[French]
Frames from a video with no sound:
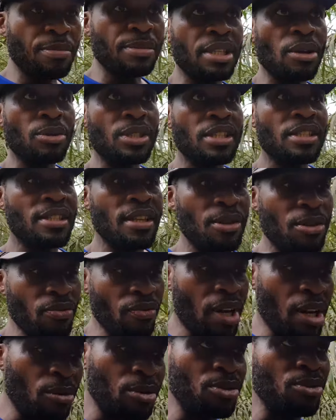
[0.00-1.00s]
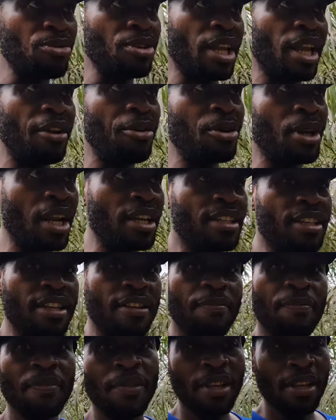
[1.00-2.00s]
C'est aussi, voilà aussi une réalité
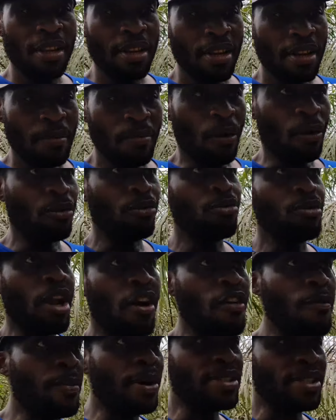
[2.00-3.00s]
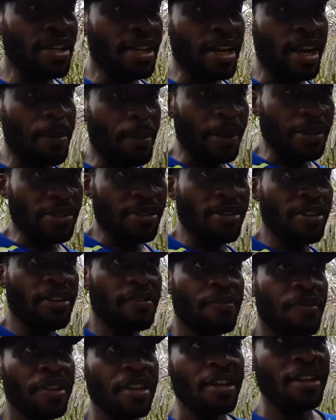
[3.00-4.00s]
nous n'avons pas ce cas parce que, vous
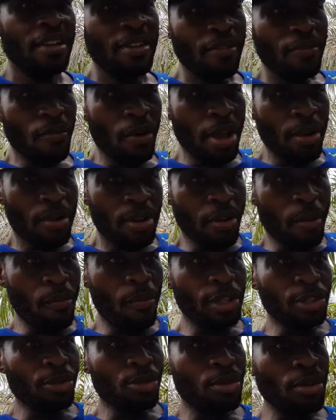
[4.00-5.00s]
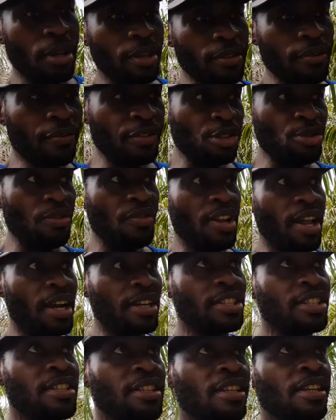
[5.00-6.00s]
voyez, comme moi je suis fils du
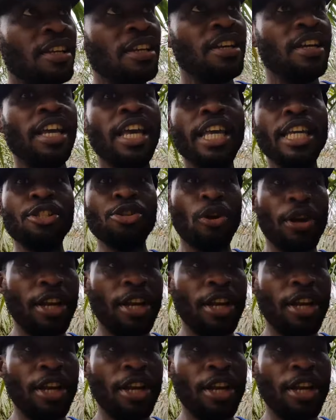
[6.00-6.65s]
village, et ils, ont,